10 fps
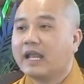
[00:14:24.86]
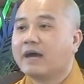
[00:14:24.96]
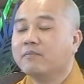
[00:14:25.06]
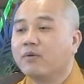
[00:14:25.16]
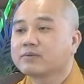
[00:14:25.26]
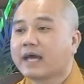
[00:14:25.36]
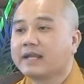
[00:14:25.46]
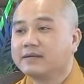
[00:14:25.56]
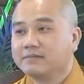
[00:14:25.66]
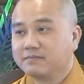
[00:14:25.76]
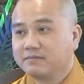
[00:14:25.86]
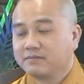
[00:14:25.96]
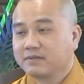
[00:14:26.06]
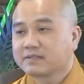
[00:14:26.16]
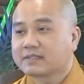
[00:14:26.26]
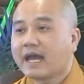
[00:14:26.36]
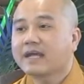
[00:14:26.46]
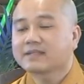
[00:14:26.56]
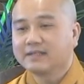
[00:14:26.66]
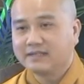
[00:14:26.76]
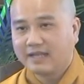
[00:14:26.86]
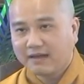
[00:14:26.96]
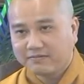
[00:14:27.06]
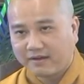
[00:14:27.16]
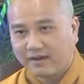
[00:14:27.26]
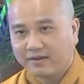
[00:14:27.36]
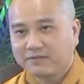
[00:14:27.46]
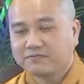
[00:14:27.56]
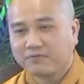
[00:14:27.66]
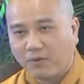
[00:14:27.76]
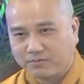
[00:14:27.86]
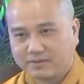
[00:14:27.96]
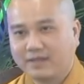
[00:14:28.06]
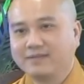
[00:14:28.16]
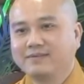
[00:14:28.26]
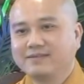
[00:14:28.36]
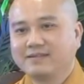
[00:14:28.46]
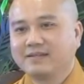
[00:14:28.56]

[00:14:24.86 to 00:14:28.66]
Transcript: là một thành Ca Tỳ La Vệ phồn thịnh.